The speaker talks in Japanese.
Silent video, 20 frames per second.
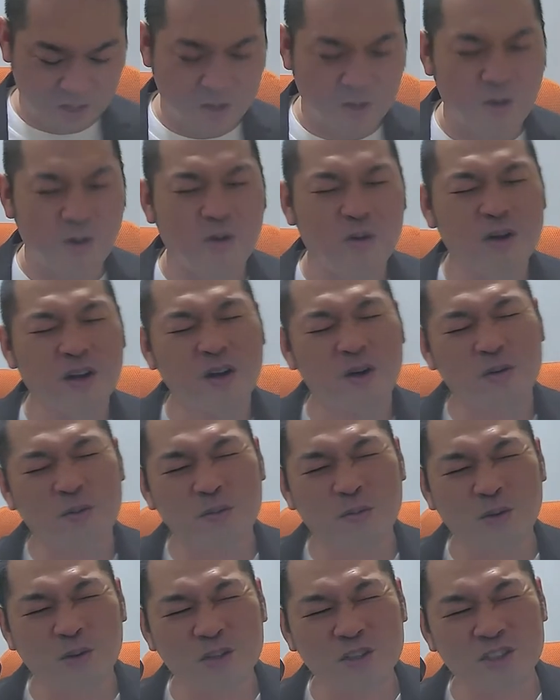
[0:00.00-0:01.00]
これ
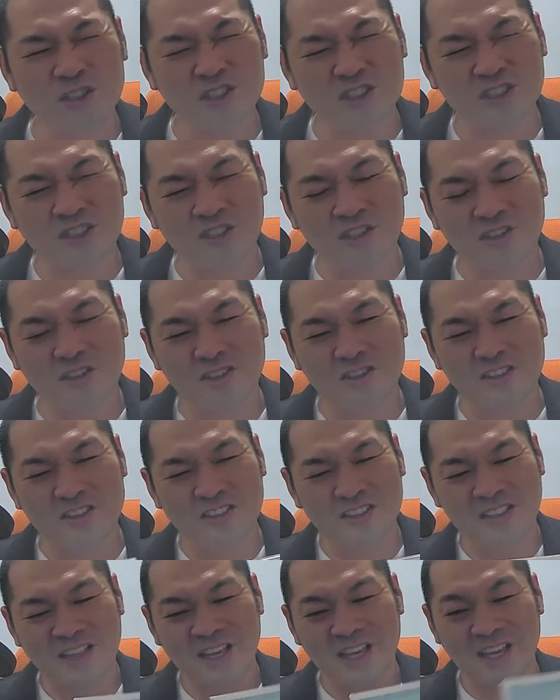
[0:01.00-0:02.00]
面白いっ
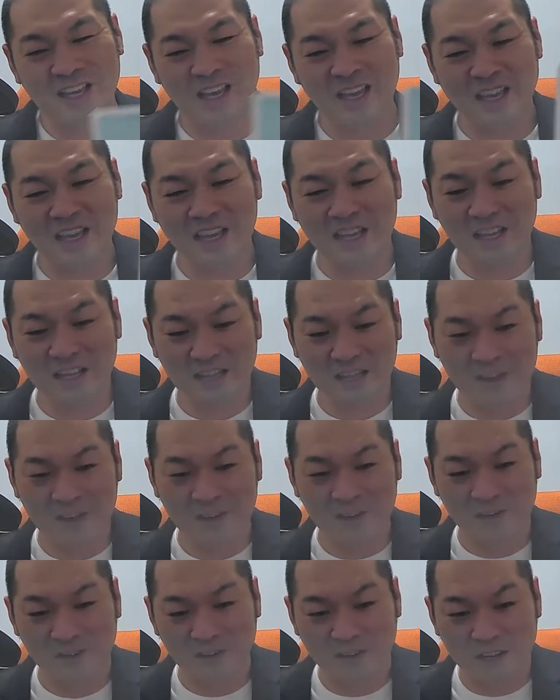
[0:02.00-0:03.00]
すね。
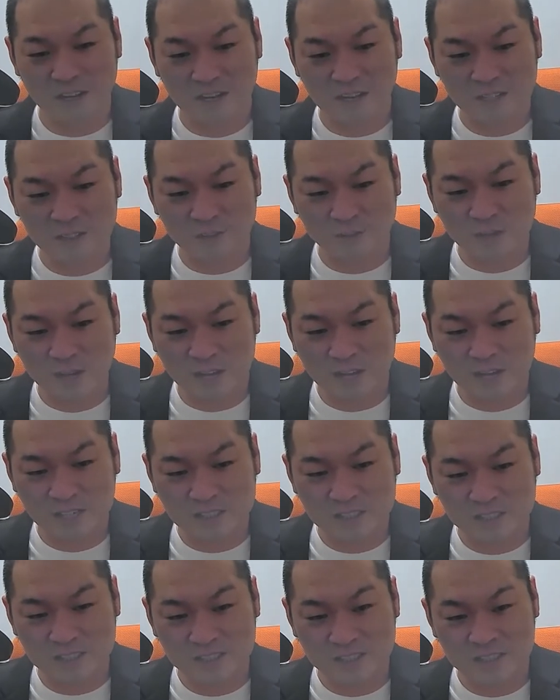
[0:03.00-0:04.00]
このアドラー
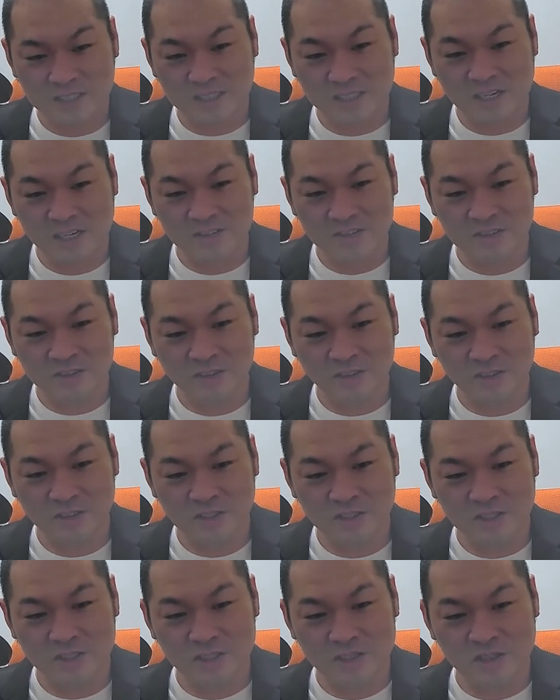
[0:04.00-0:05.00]
心理学の
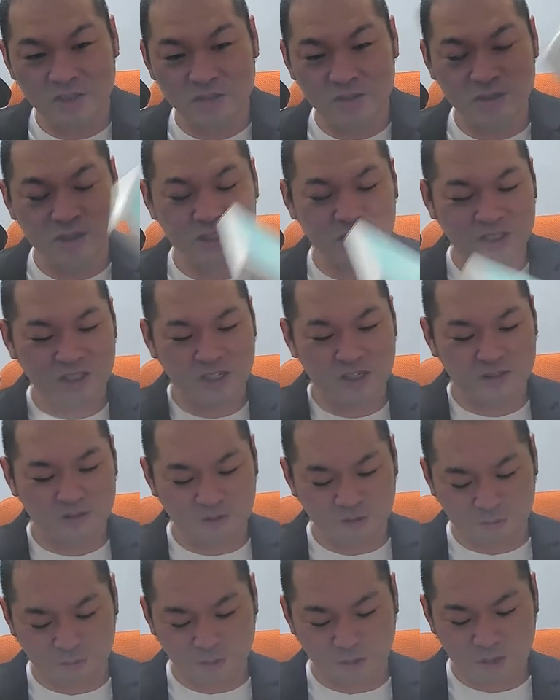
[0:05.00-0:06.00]
臨床心理学
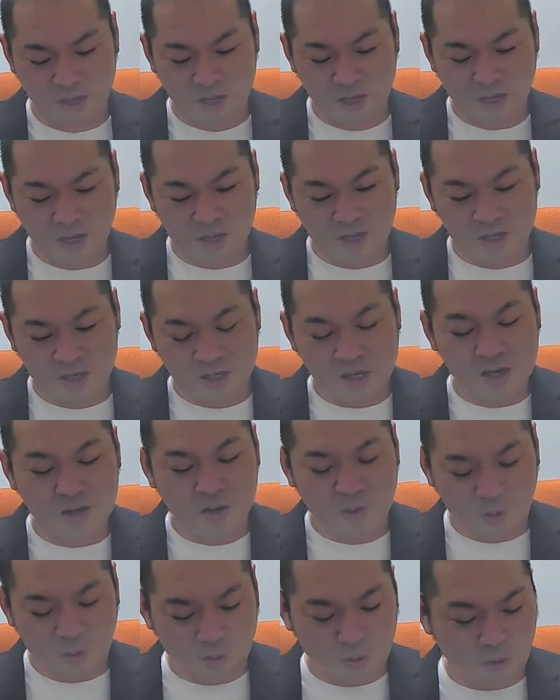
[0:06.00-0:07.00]
入門。結
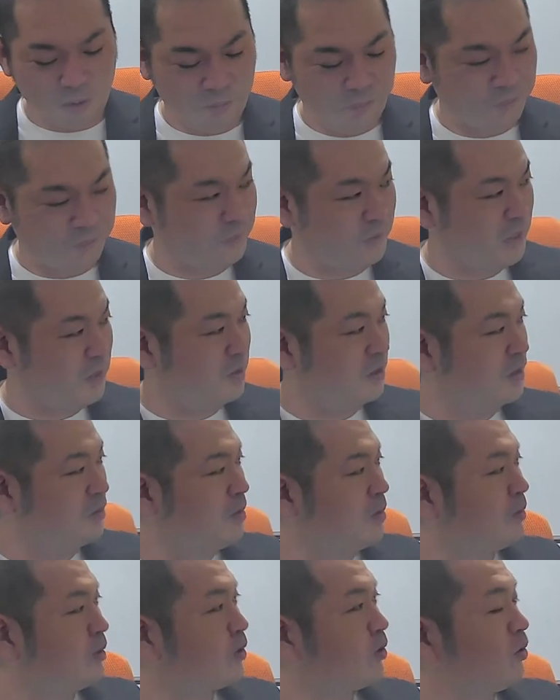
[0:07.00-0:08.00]
構、
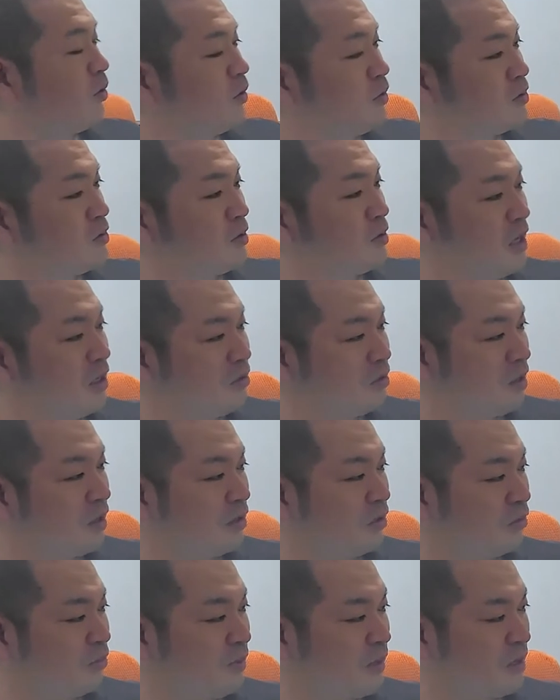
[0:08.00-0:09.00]
今までこういうその
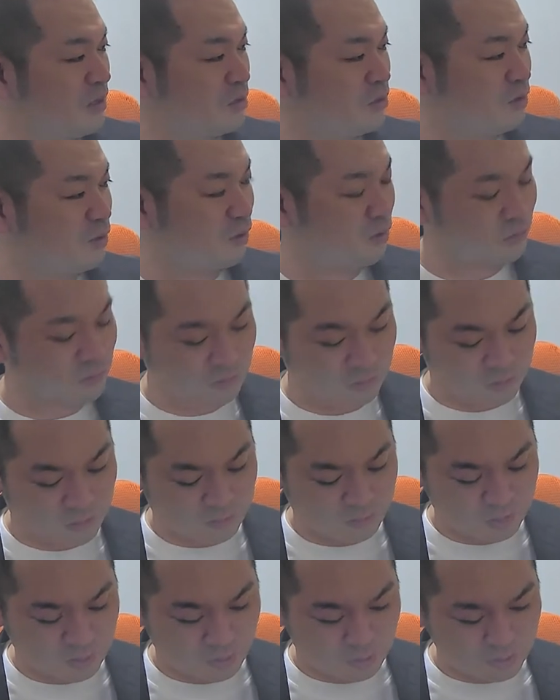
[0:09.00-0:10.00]
アドラーのベースの本とか
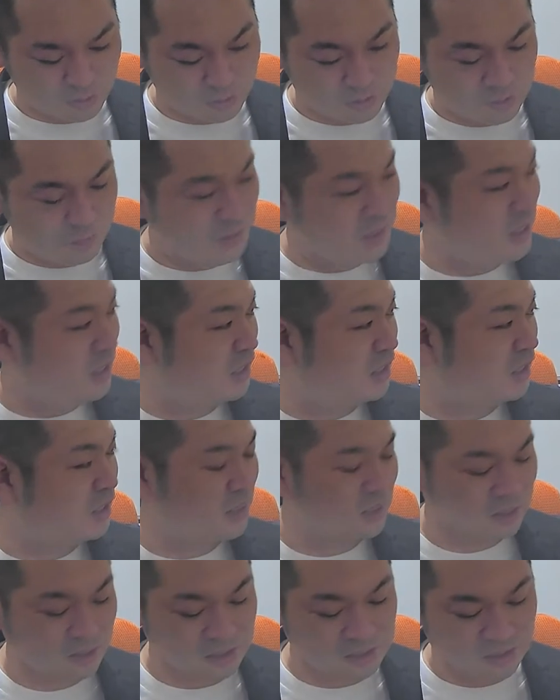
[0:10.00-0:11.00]
もちょこちょこ見てき
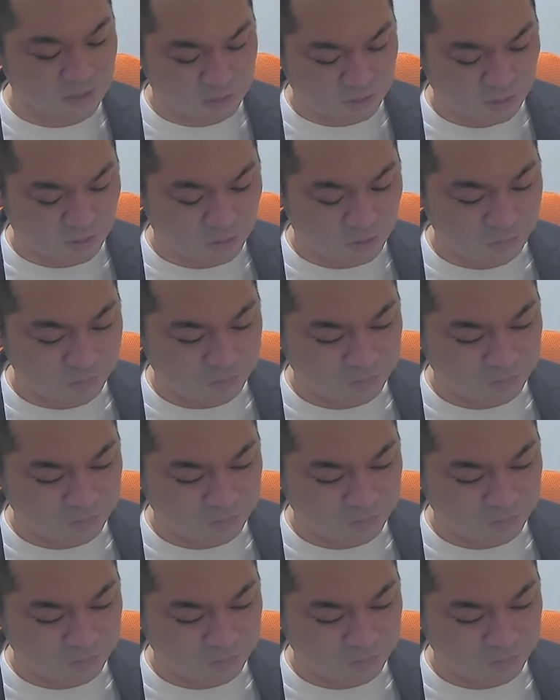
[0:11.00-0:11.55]
たんですけど、